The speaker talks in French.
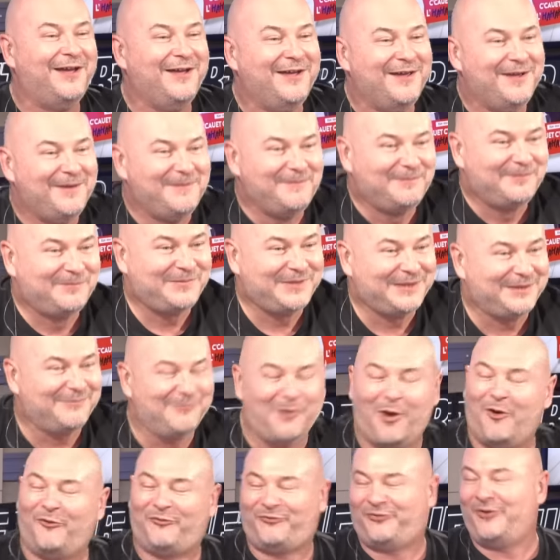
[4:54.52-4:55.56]
Elle est super
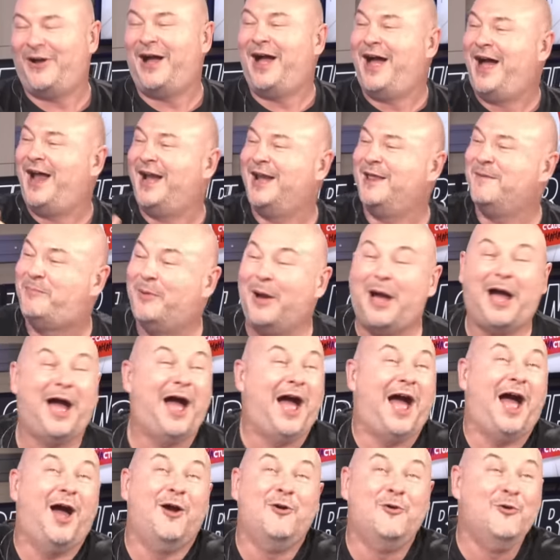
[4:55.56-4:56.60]
drôle celle-là. Elle est
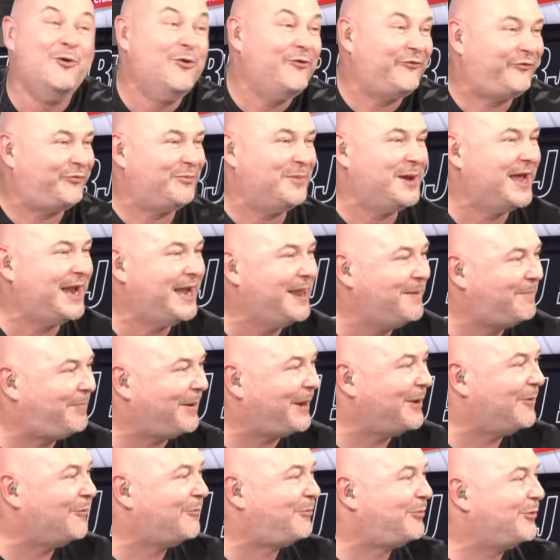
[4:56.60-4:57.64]
pas ouf, mais elle est
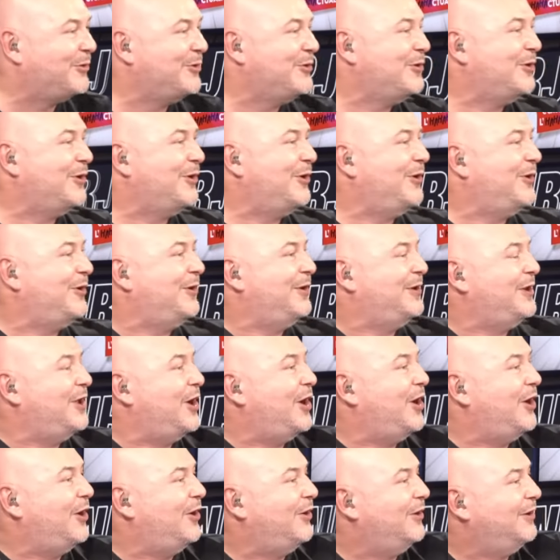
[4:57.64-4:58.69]
pas non plus. Euh, ah
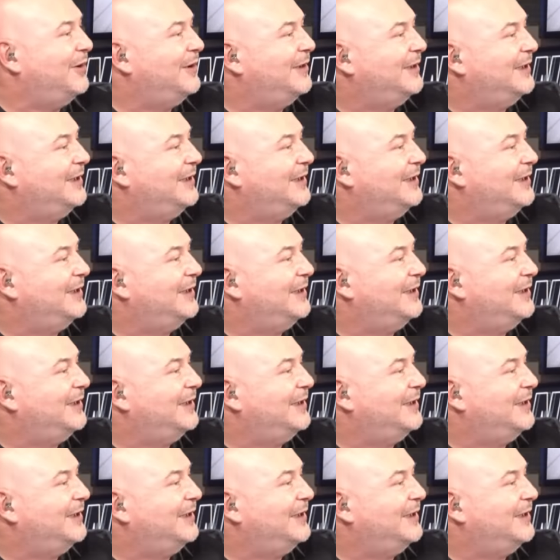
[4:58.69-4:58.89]
mais non, c'est un